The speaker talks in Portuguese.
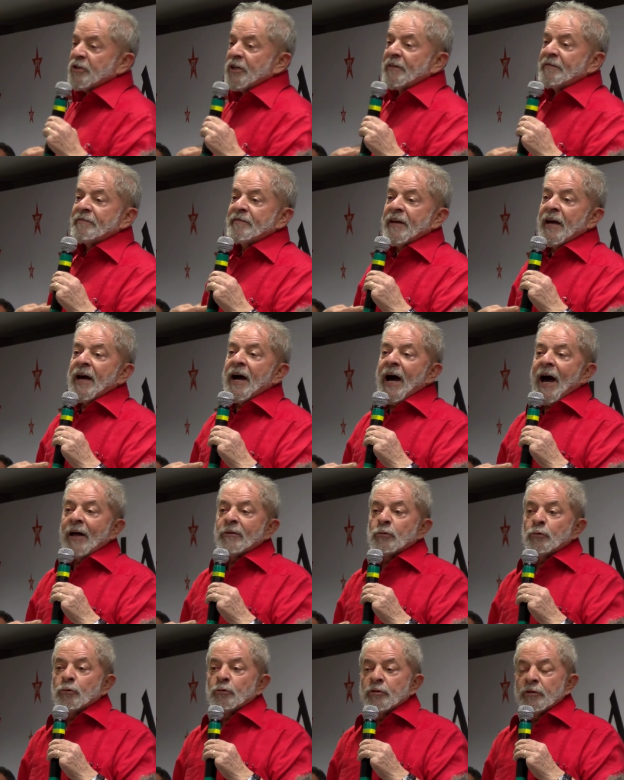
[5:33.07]
gente tem
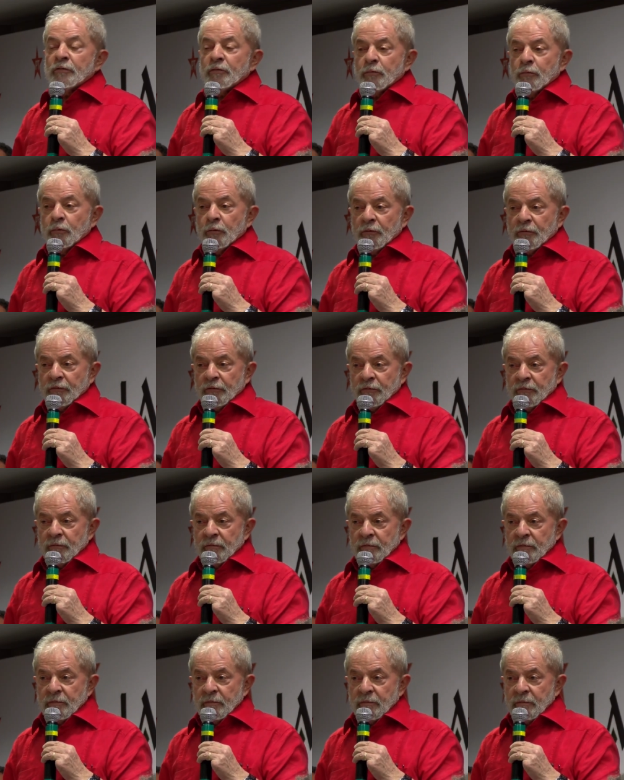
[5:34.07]
errado no discurso.
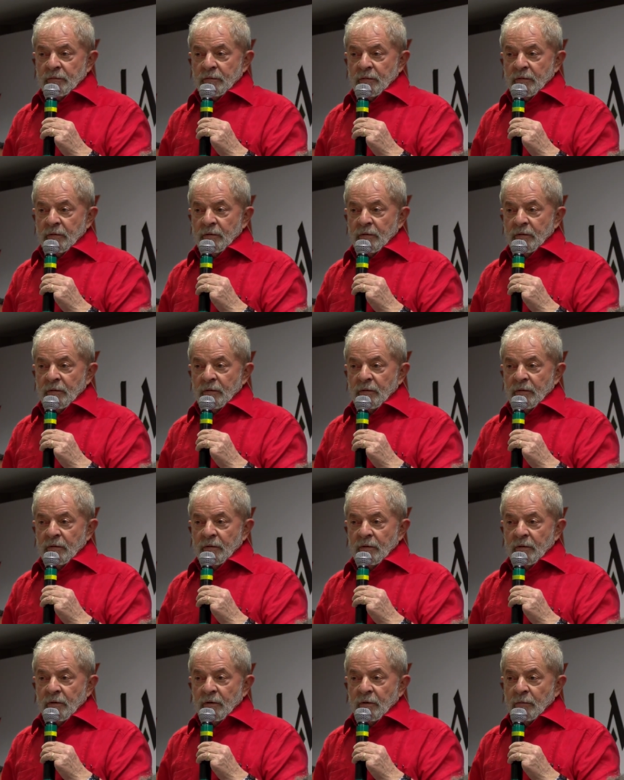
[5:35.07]

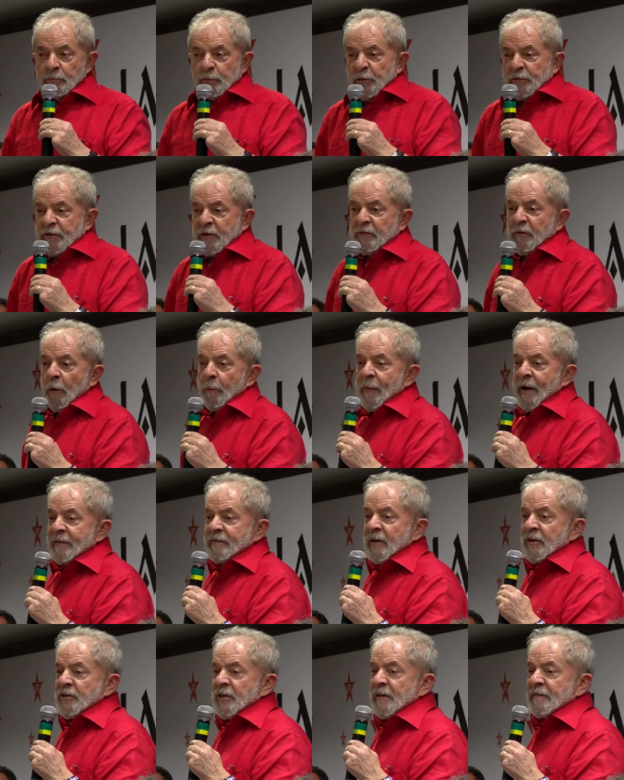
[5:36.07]

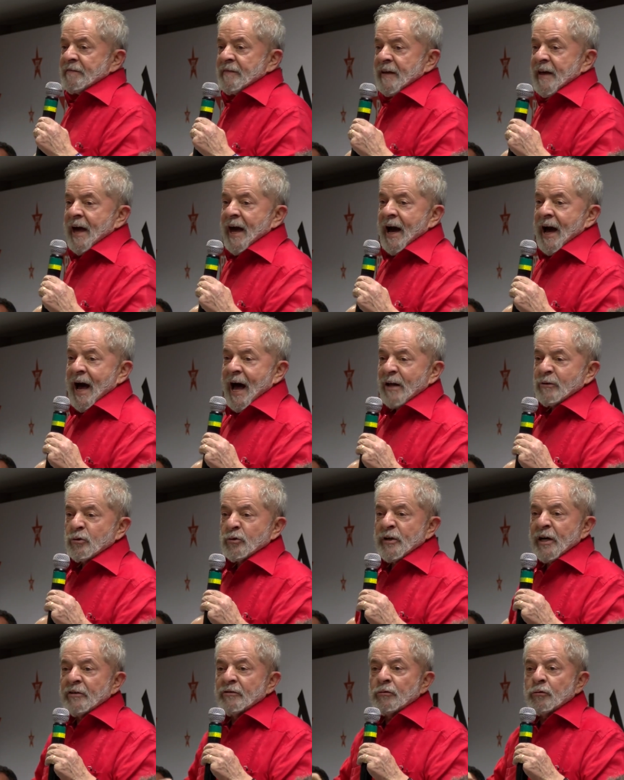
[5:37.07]
Possivelmente a gente tenha errado
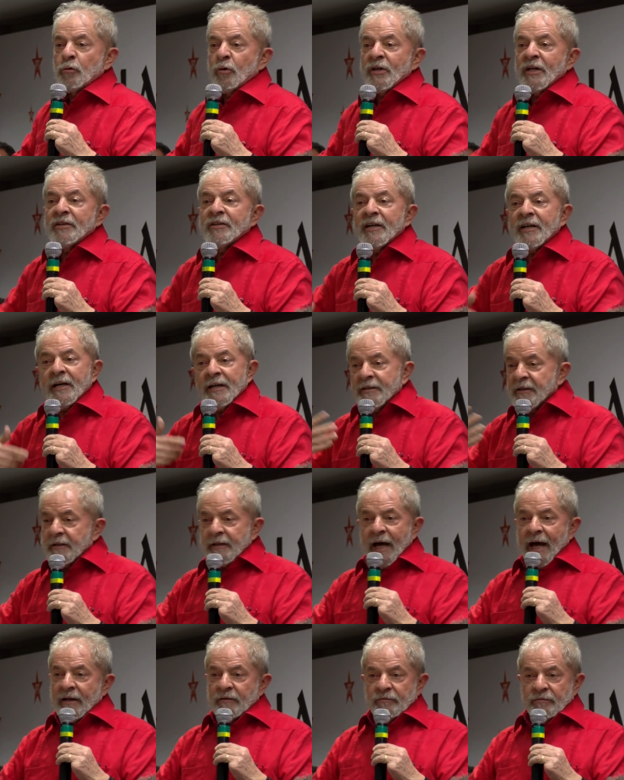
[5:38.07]
na escolha de
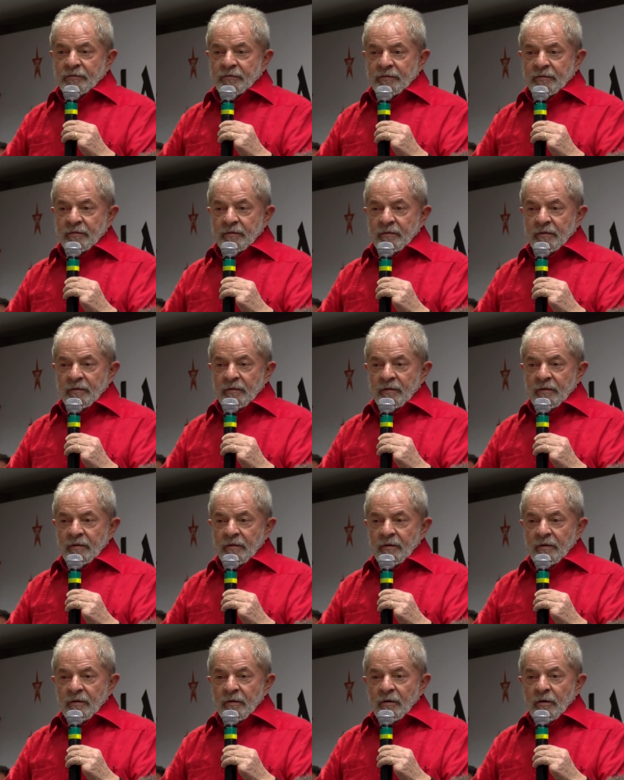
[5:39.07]
candidatos.
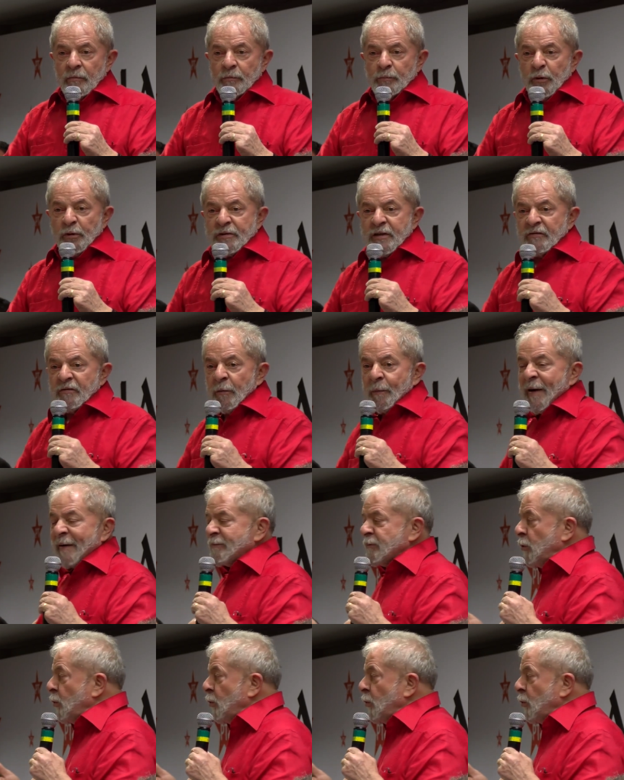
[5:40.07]
Possivelmente